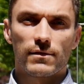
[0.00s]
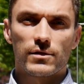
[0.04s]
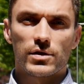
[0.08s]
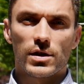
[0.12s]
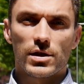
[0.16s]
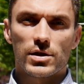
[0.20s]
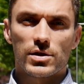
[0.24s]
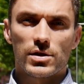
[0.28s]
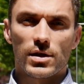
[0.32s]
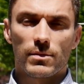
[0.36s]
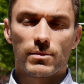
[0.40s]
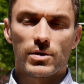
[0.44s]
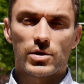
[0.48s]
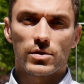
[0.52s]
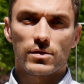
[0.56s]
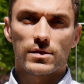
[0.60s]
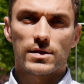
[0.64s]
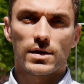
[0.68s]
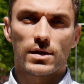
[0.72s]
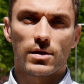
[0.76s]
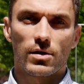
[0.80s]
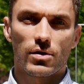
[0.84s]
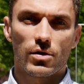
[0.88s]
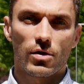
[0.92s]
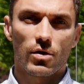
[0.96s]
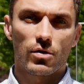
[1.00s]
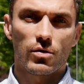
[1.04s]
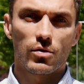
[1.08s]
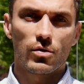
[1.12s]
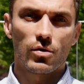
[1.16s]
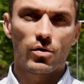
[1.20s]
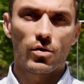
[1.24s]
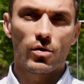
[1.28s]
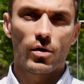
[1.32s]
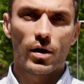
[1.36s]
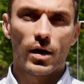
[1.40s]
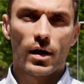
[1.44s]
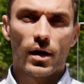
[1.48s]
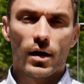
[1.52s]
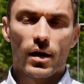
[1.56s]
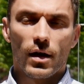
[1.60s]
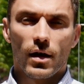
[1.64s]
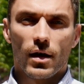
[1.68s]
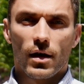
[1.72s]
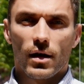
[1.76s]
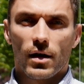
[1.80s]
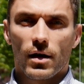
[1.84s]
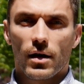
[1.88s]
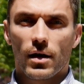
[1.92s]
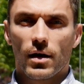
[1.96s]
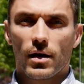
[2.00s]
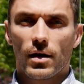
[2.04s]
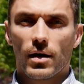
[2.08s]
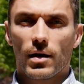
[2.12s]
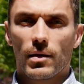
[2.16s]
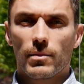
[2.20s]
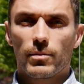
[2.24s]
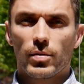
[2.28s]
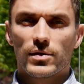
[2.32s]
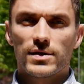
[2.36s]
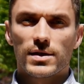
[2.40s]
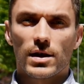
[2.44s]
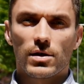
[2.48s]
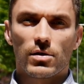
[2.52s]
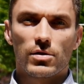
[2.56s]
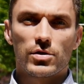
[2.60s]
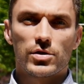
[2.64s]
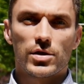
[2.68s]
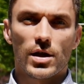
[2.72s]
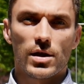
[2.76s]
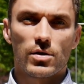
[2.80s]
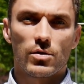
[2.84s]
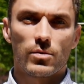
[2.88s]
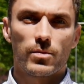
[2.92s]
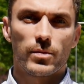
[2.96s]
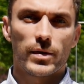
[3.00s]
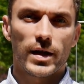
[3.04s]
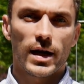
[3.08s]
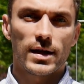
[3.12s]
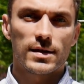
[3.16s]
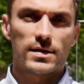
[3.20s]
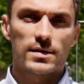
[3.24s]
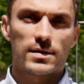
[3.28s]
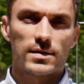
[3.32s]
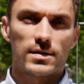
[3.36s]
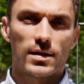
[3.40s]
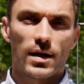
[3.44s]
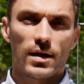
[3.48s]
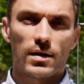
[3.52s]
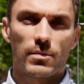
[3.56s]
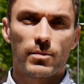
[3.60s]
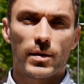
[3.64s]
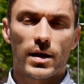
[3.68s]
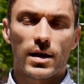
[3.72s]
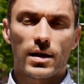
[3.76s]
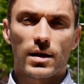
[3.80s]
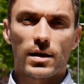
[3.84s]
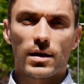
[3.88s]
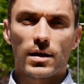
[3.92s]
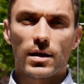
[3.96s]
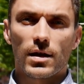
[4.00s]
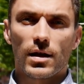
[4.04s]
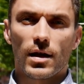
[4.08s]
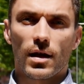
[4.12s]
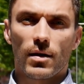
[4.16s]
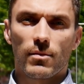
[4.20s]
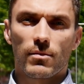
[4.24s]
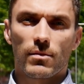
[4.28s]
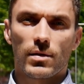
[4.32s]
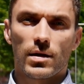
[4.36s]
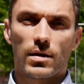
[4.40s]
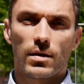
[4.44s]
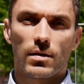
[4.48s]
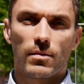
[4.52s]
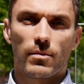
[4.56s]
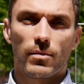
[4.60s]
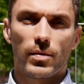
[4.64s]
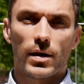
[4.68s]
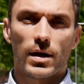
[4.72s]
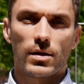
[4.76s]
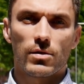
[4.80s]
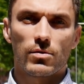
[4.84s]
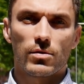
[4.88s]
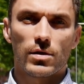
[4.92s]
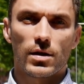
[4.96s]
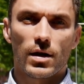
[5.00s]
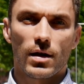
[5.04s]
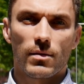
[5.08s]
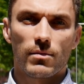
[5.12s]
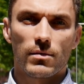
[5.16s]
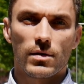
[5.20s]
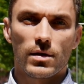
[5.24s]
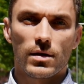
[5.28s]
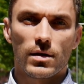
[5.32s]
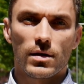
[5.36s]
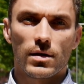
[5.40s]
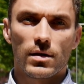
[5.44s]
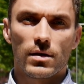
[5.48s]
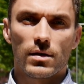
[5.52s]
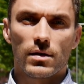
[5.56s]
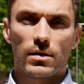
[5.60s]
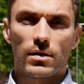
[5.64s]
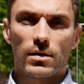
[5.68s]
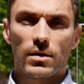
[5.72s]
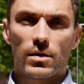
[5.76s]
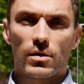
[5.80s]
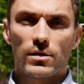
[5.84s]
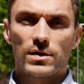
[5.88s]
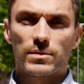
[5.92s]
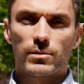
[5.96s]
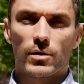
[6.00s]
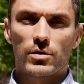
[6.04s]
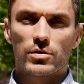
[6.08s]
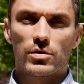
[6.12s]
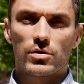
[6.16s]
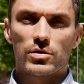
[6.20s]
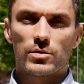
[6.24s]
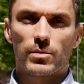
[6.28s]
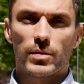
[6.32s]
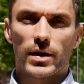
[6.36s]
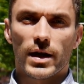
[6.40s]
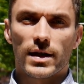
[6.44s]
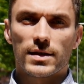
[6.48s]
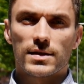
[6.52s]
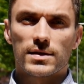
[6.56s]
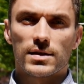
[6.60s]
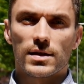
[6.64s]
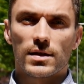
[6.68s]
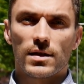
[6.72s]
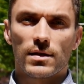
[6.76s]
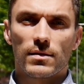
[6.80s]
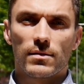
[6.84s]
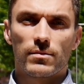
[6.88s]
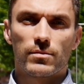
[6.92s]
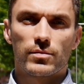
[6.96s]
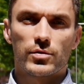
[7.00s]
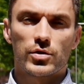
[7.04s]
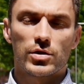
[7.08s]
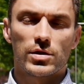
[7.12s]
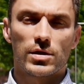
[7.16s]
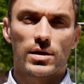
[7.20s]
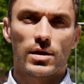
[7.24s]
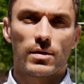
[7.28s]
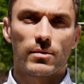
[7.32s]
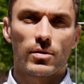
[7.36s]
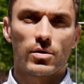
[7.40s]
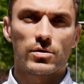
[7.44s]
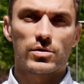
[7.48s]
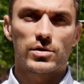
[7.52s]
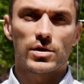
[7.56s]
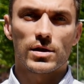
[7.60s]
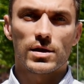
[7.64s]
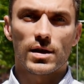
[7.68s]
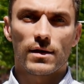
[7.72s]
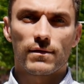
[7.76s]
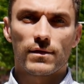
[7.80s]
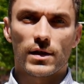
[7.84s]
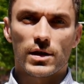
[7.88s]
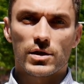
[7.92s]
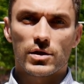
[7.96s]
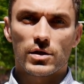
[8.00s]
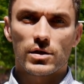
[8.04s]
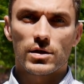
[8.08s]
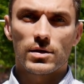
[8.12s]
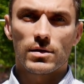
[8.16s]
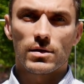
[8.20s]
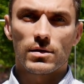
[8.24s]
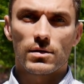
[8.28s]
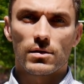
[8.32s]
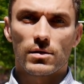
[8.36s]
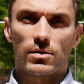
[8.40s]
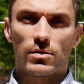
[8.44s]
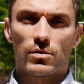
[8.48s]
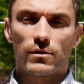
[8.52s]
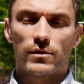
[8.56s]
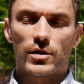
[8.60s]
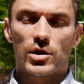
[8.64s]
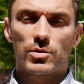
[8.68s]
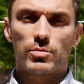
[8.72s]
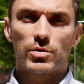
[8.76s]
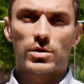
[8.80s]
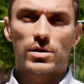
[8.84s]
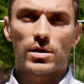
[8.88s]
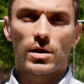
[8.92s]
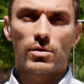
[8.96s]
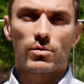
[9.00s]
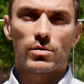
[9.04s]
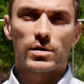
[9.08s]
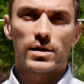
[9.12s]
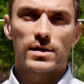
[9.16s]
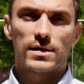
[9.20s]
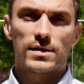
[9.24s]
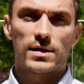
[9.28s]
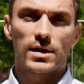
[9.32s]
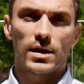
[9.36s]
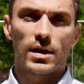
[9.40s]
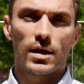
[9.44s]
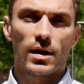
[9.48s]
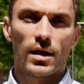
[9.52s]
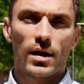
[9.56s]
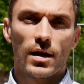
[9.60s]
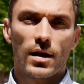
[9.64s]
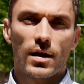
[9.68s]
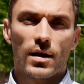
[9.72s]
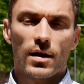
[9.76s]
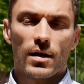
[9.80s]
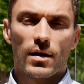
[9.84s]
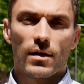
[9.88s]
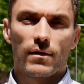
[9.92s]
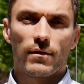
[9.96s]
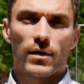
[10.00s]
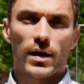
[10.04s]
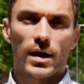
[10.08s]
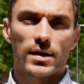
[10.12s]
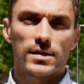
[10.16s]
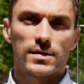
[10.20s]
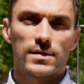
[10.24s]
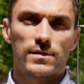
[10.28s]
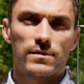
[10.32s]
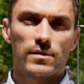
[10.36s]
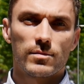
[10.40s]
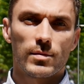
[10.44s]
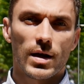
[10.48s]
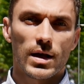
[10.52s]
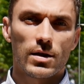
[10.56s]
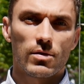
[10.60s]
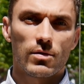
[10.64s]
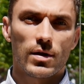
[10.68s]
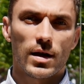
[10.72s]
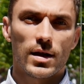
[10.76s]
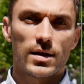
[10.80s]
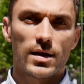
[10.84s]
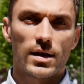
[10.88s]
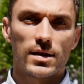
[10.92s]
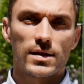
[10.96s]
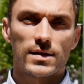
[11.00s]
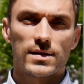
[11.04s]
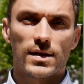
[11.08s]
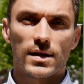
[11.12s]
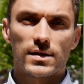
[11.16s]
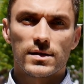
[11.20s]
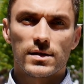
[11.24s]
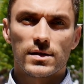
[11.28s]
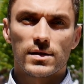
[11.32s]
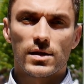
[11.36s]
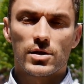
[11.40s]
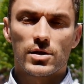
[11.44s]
września bieżącego roku. E, po zakończeniu prac nad parkingiem e, planujemy rozpocząć pracę przy remoncie nawierzchni e, również przy tej ulicy wraz z wymianą kanalizacji